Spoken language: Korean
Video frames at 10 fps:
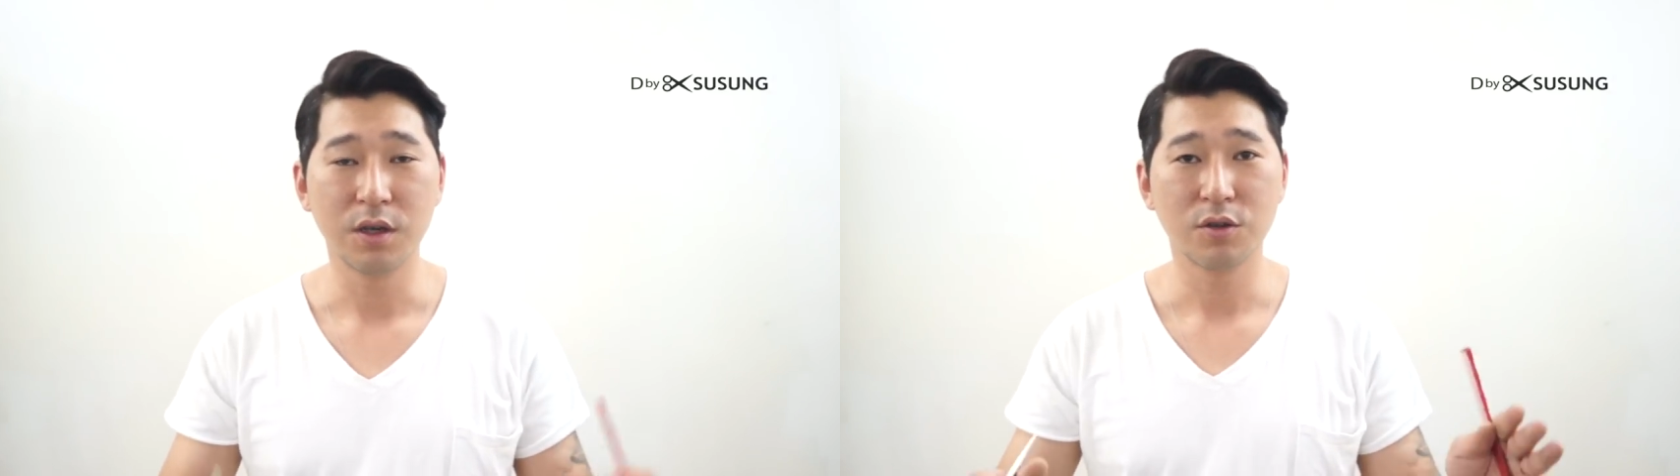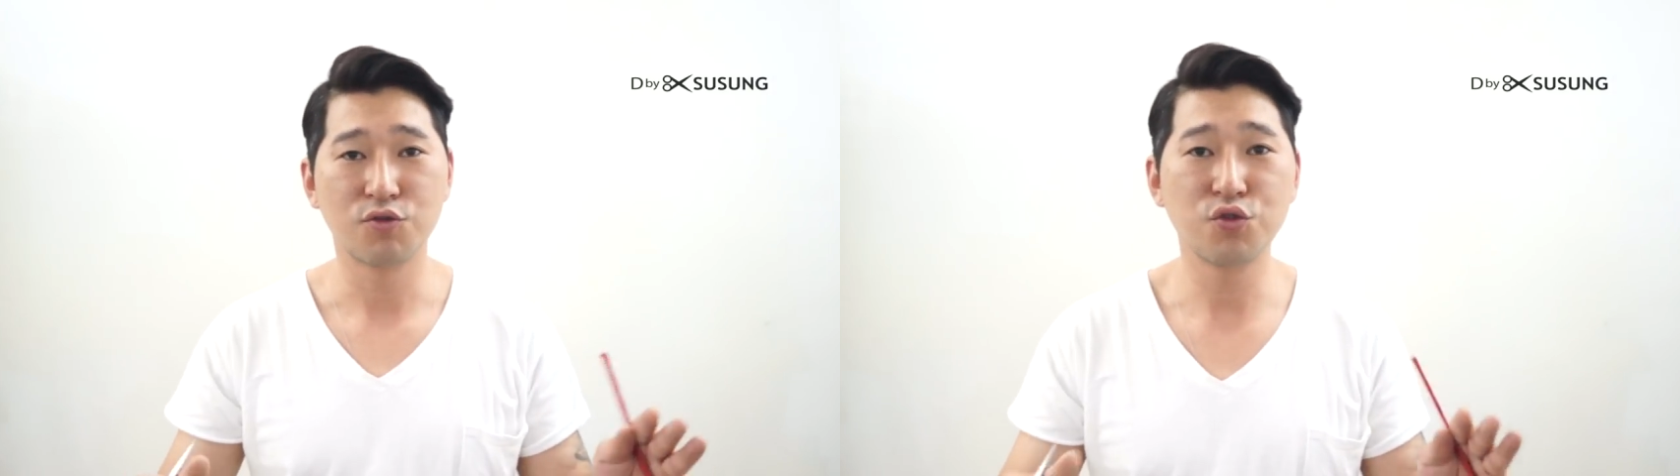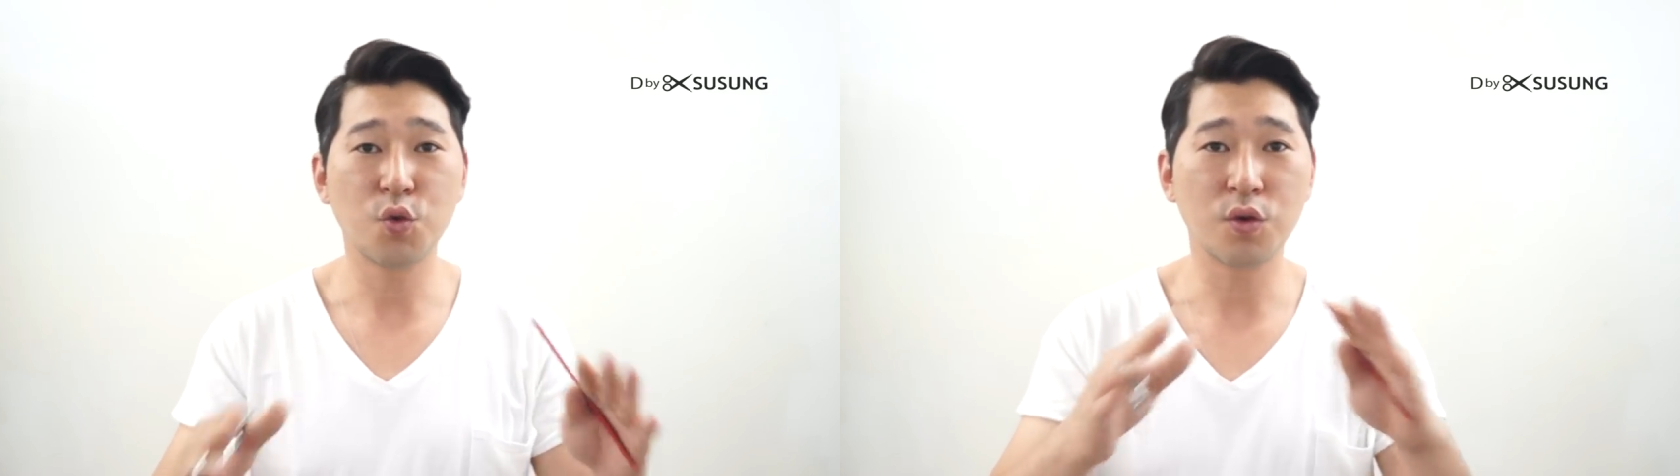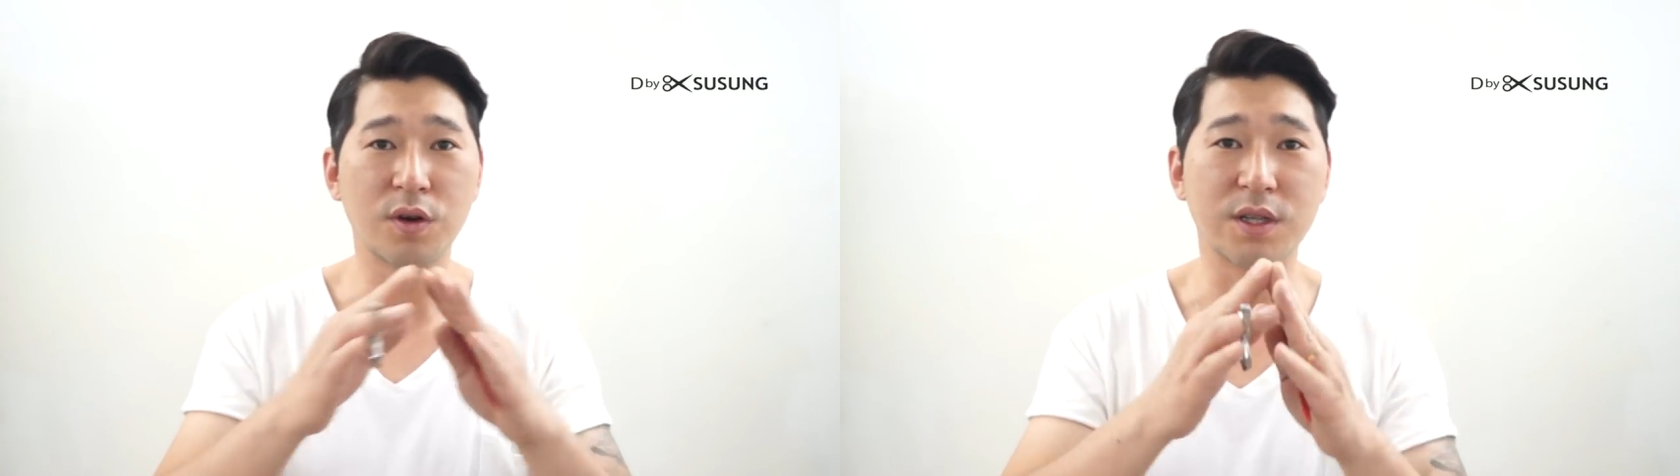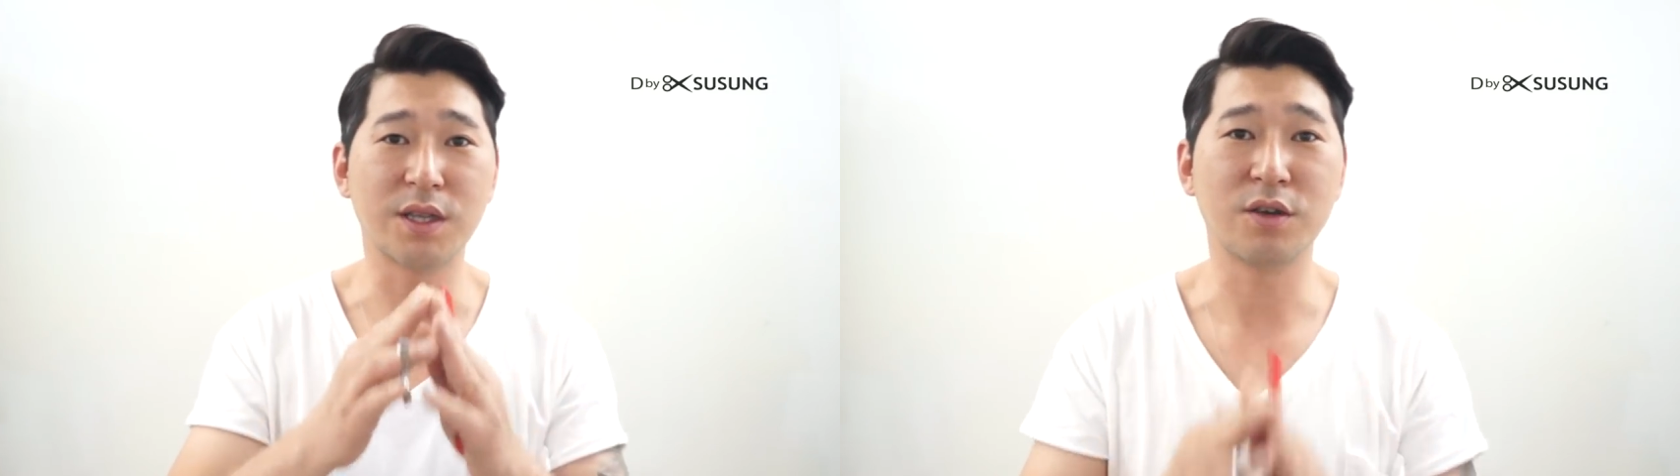구도인 것
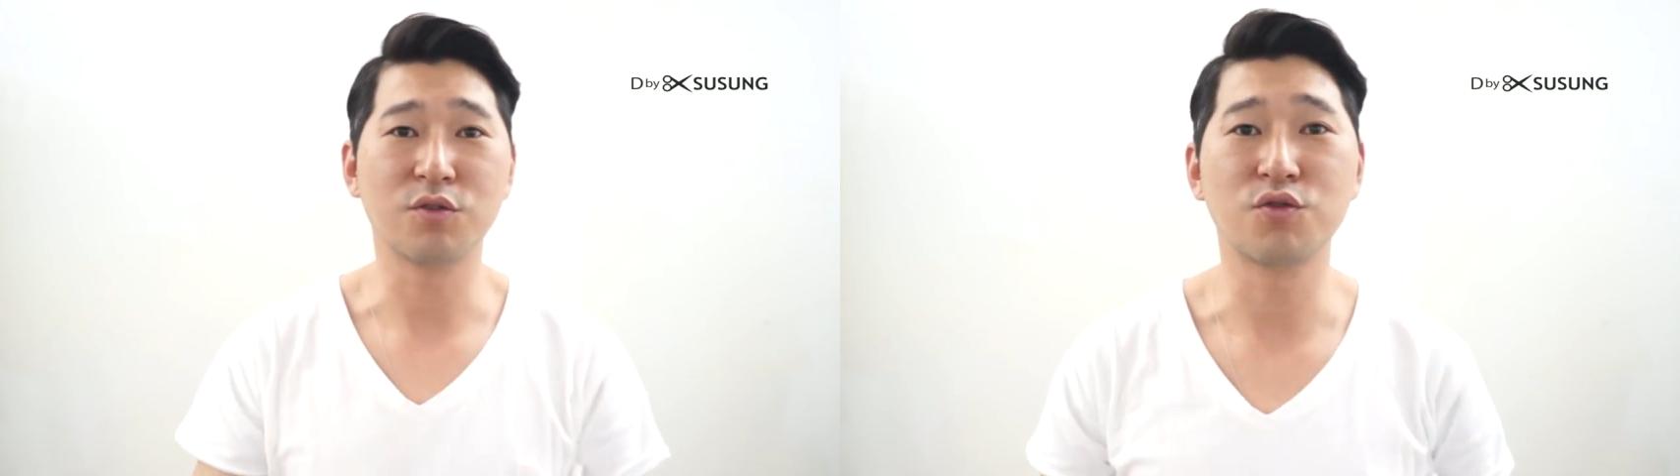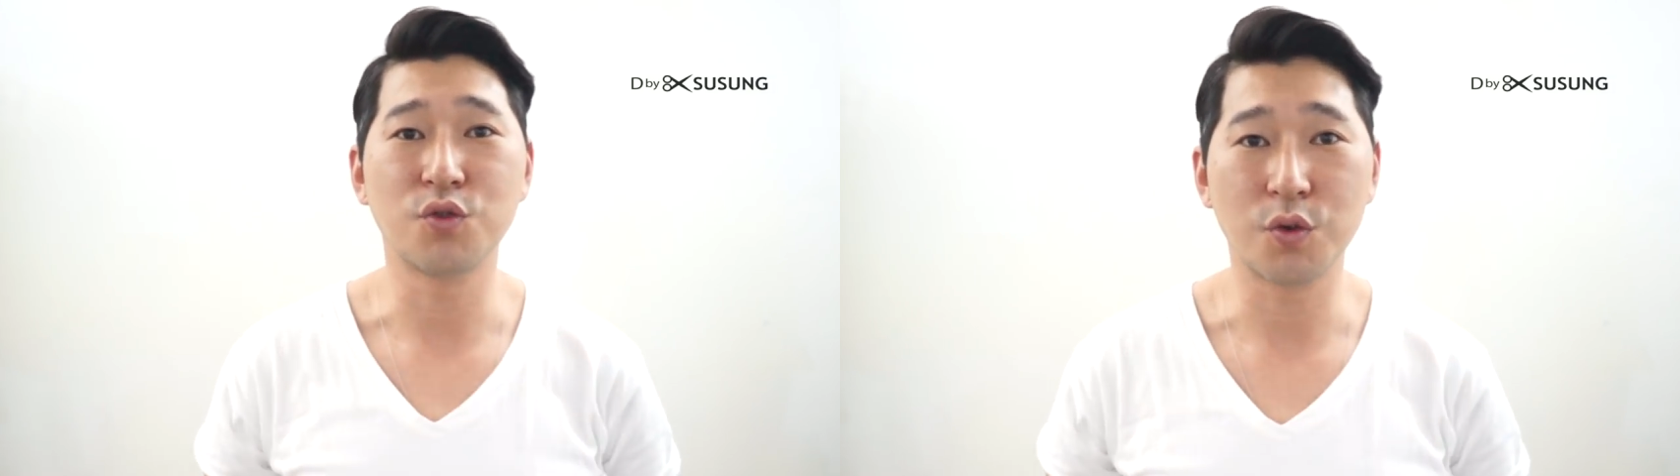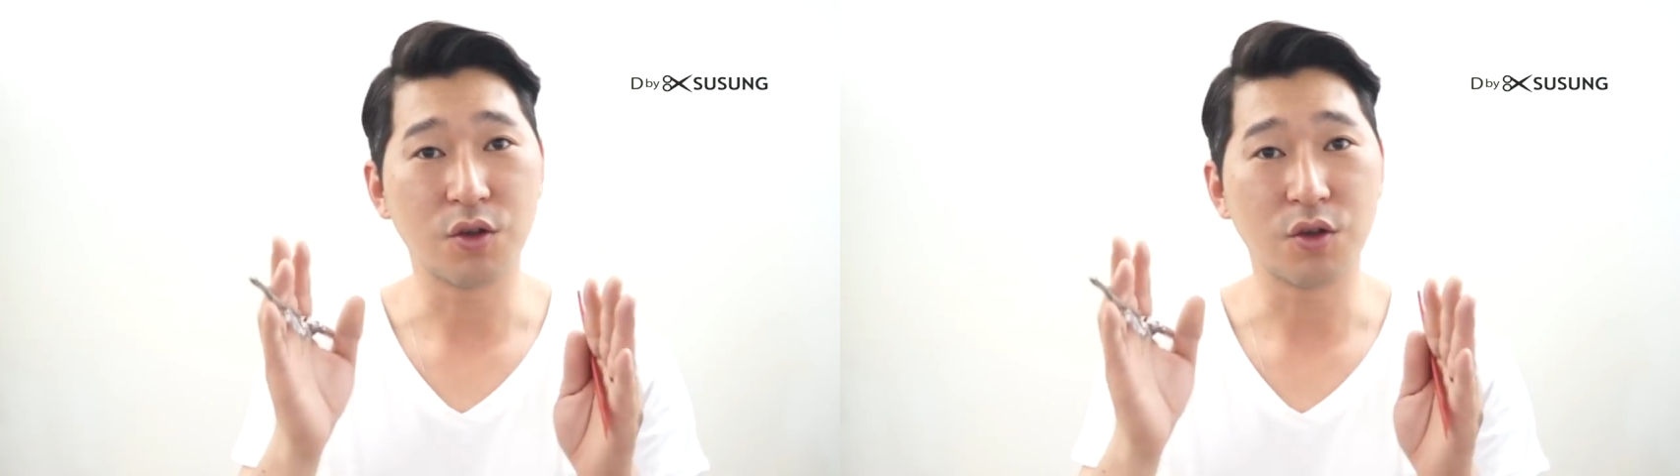같아요. 구도.